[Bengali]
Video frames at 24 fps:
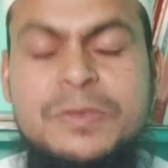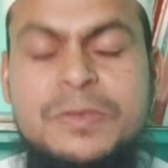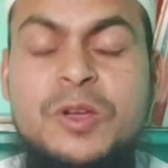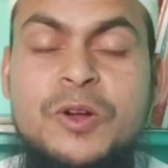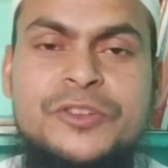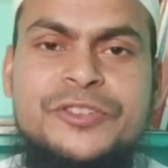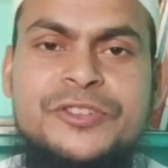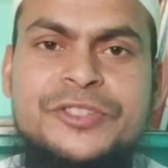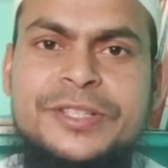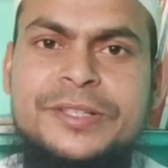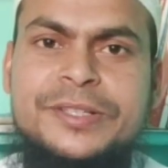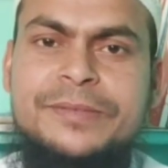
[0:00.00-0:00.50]

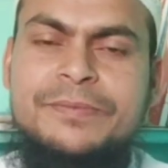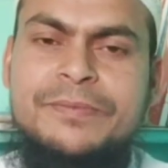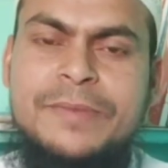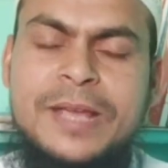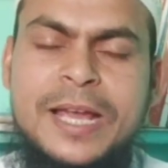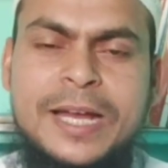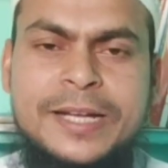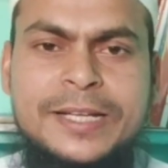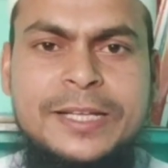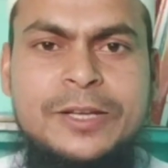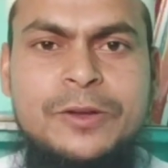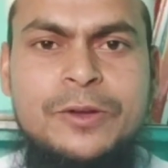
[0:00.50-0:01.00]
ইয়ার্স
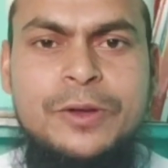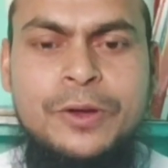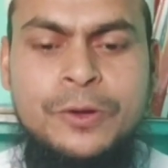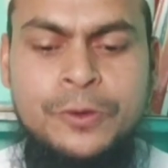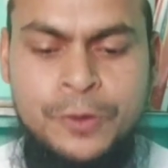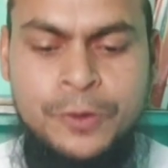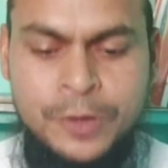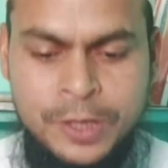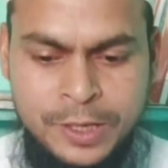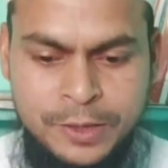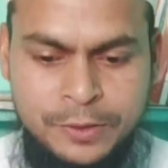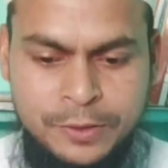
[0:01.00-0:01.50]
একটি হয়ে
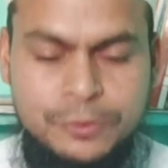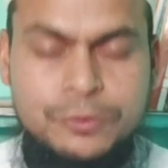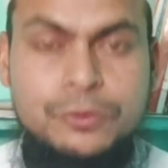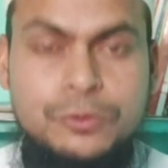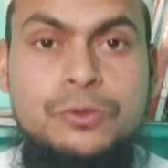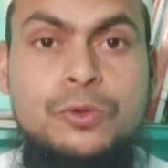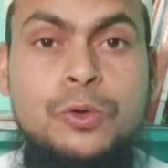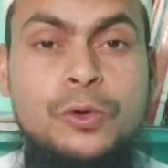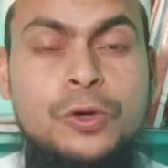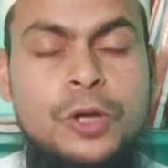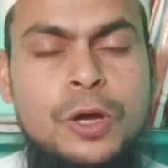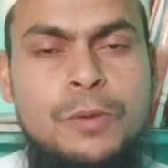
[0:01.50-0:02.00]
গেল
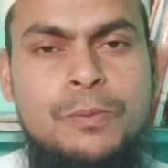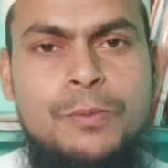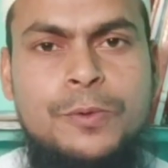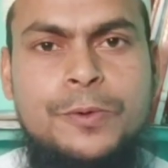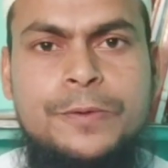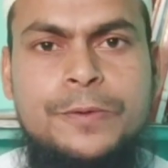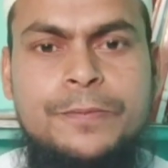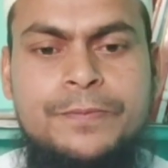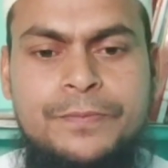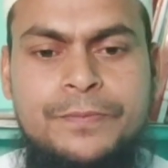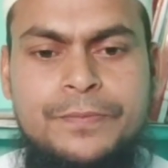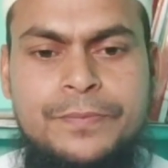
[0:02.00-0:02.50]
দুই নম্বর